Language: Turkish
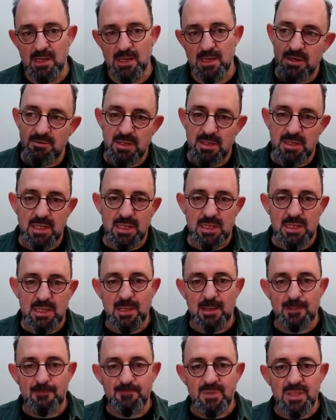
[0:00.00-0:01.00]

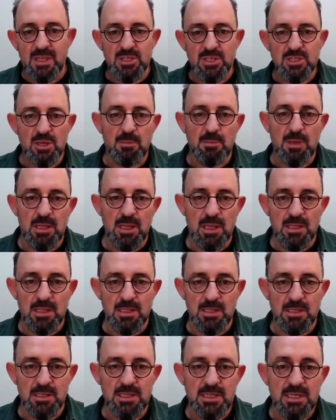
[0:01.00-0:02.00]
çevredeki yaşam
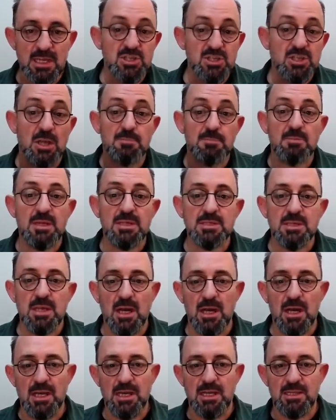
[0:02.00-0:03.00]
alanlarını yaşanmaz
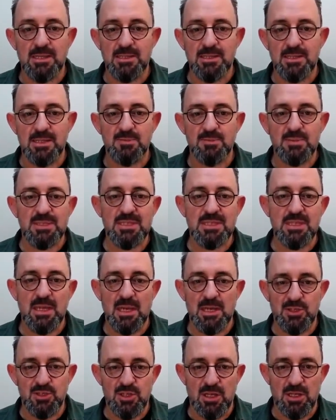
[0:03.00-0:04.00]
hale getirdiğimiz
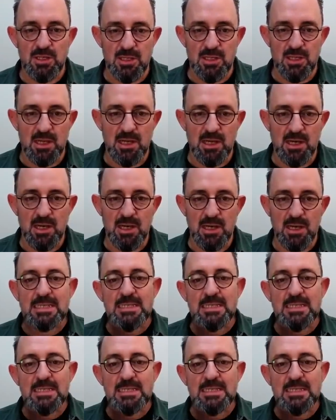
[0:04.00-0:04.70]
diğer canlılarla